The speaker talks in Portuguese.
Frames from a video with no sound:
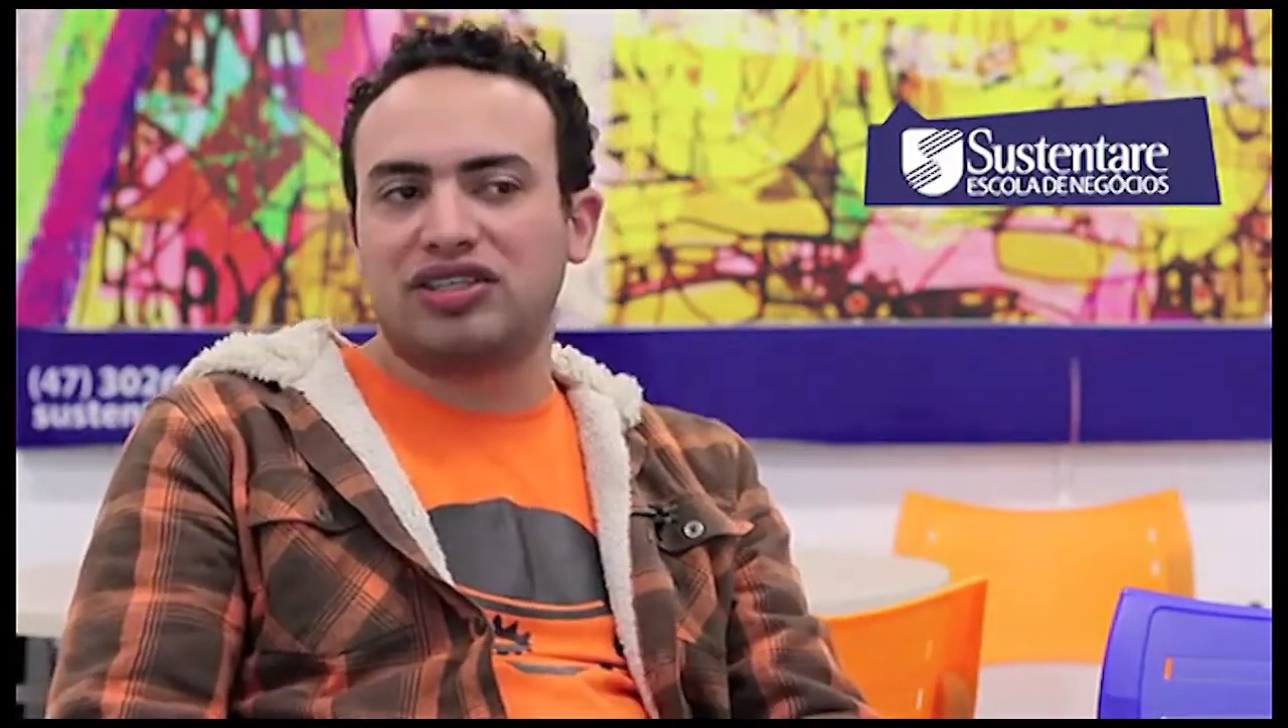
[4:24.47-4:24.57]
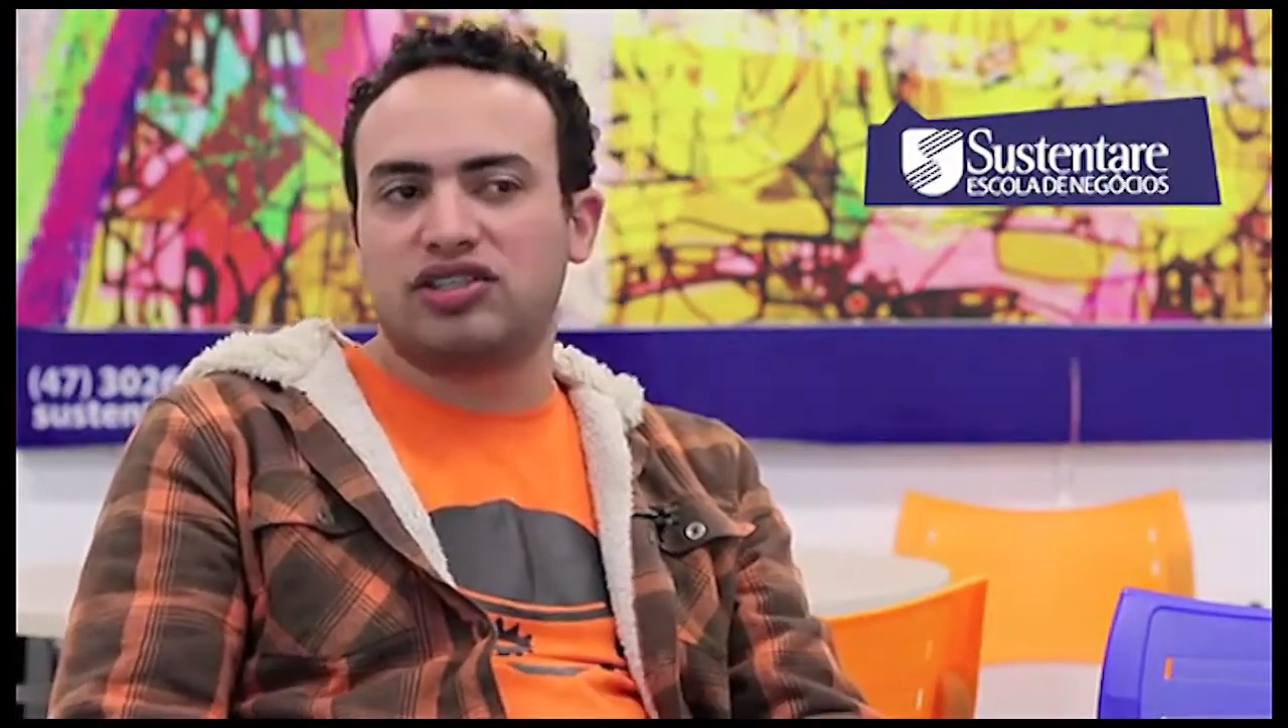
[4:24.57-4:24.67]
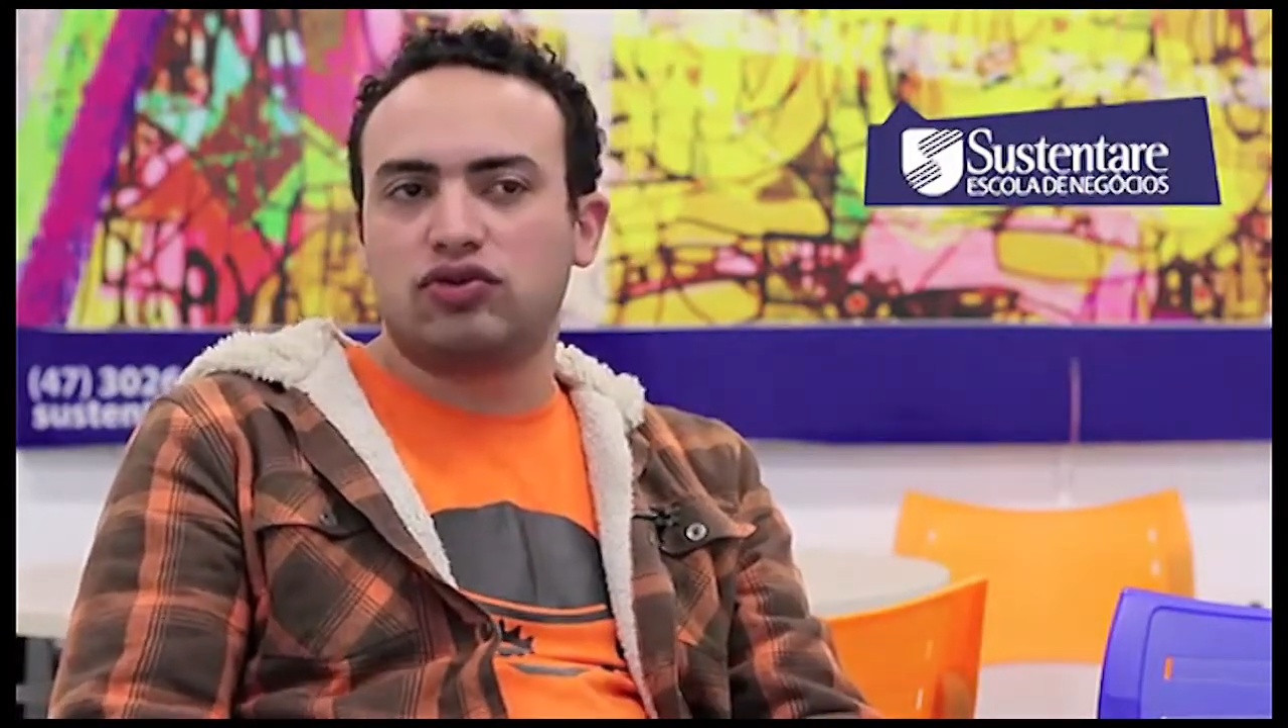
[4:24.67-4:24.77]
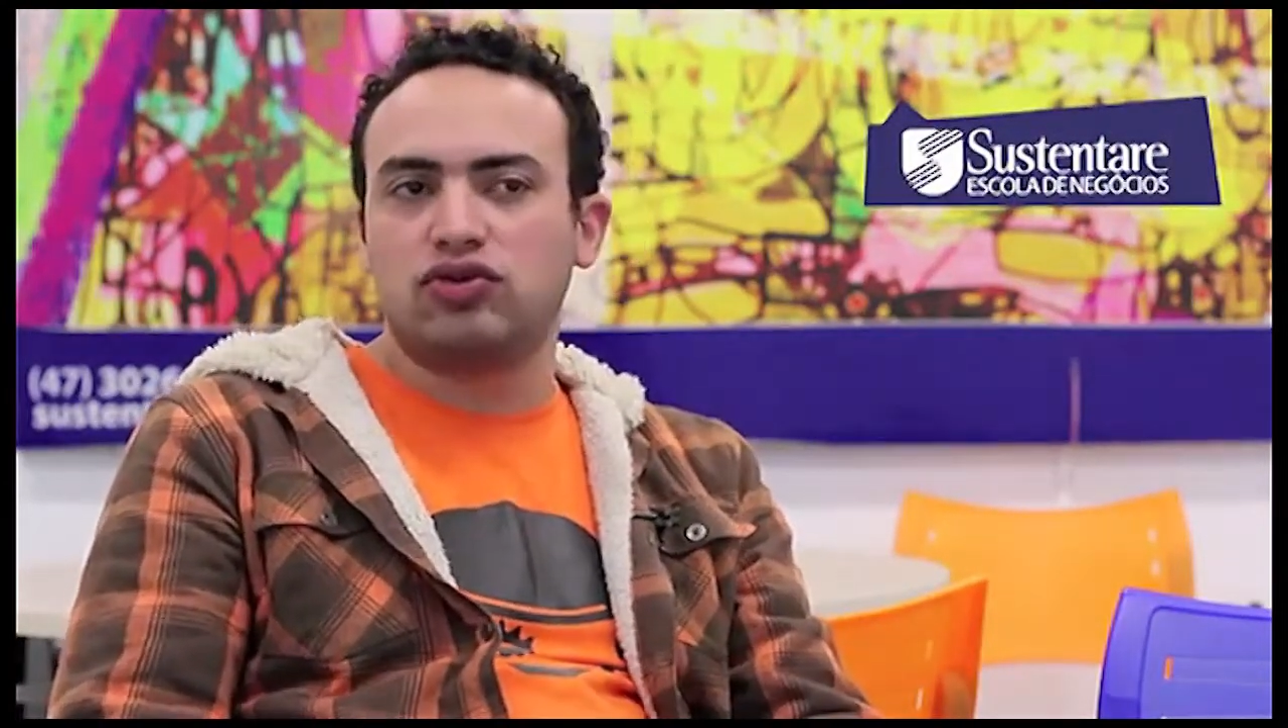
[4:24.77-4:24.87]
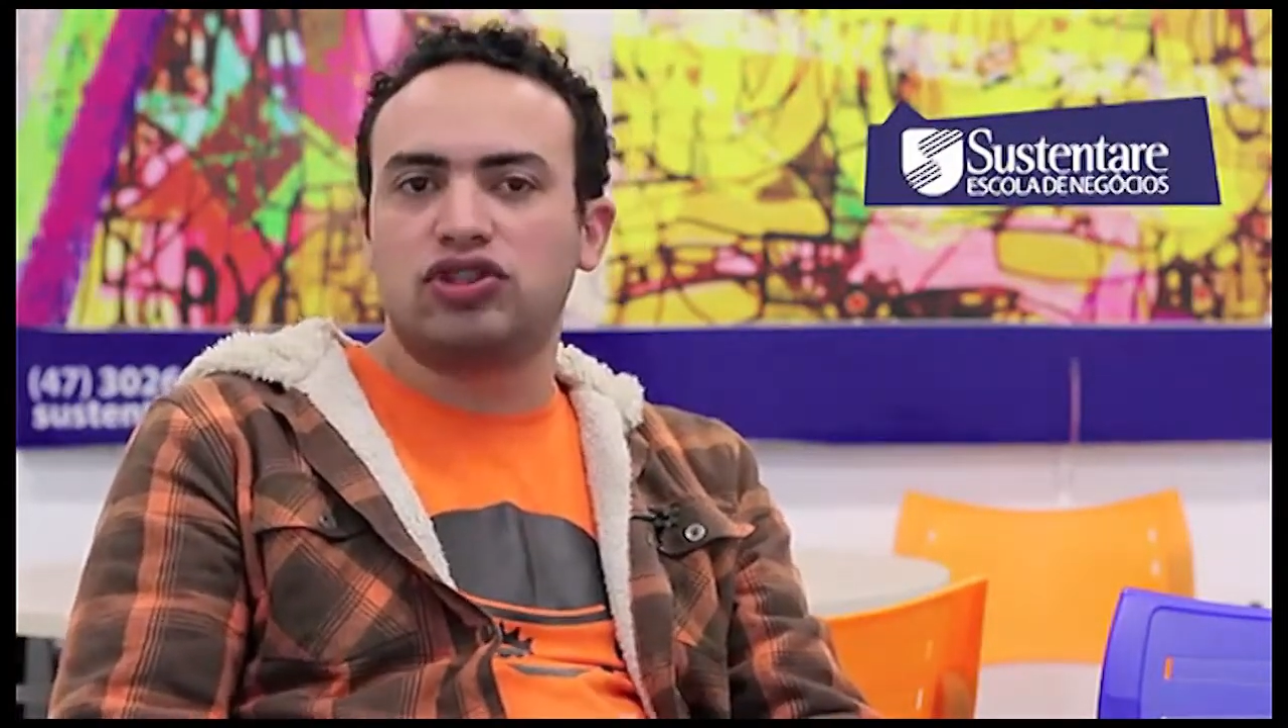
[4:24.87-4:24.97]
a
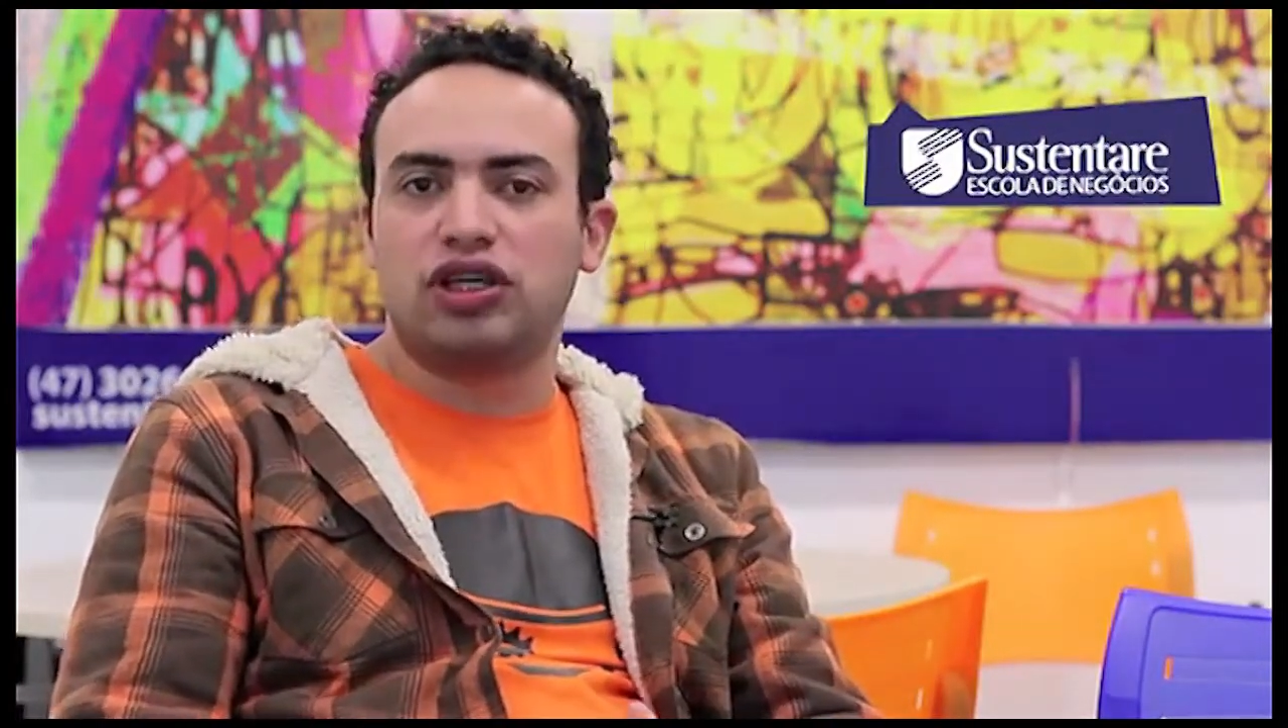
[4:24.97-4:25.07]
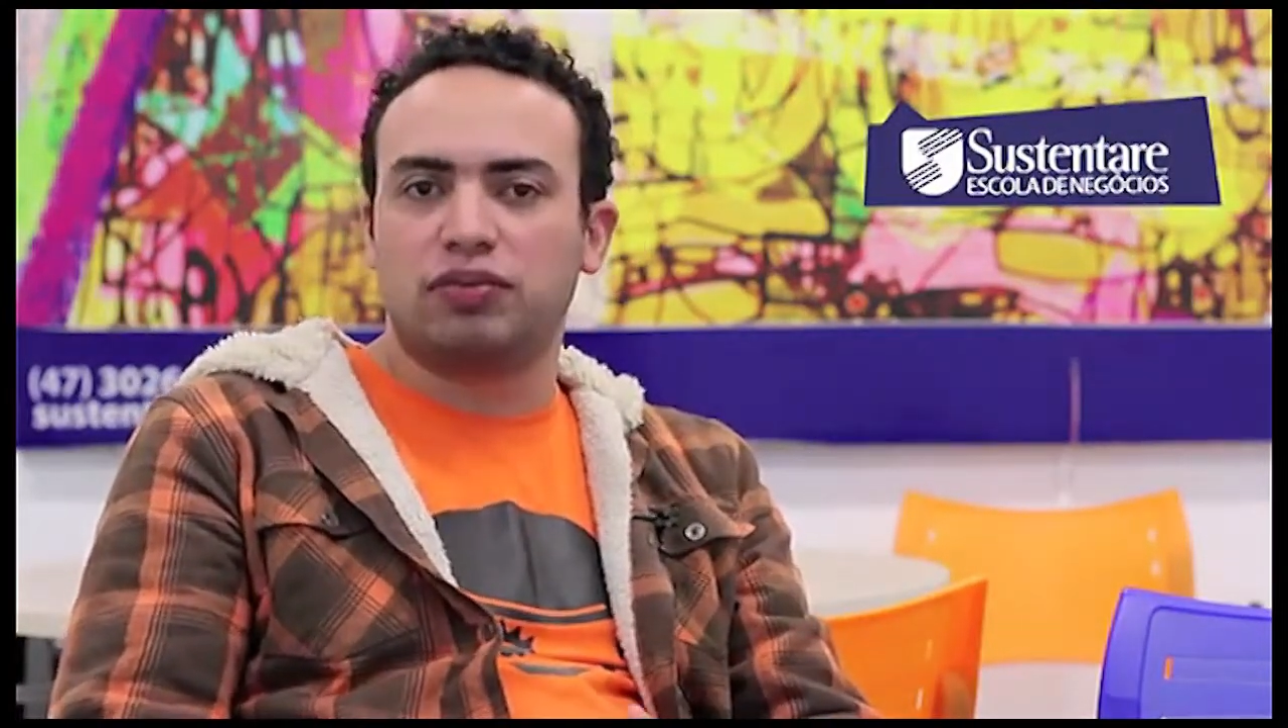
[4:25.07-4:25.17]
discutir,